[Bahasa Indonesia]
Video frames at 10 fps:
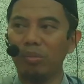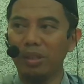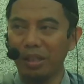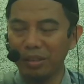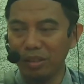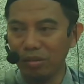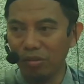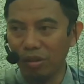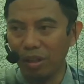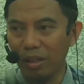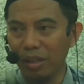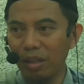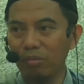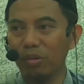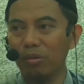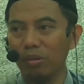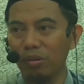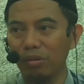bid'atin dolalah wa kullu